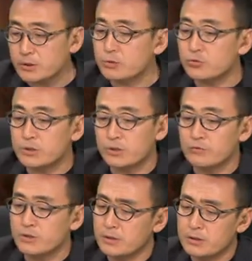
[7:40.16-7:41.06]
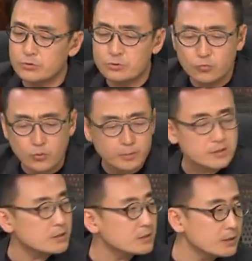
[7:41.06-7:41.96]
提出这种问题，就说我
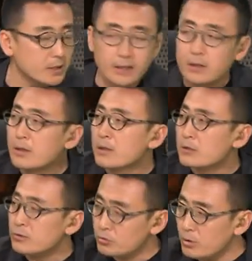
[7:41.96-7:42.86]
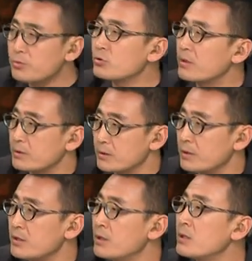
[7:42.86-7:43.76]
们这些年算不算
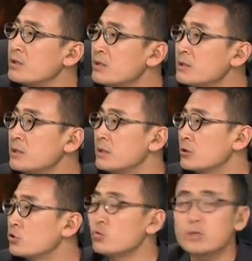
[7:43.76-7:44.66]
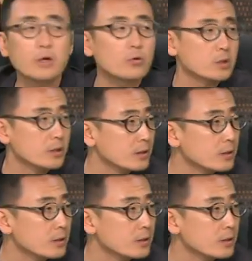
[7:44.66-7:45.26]
是赢了经济输了道德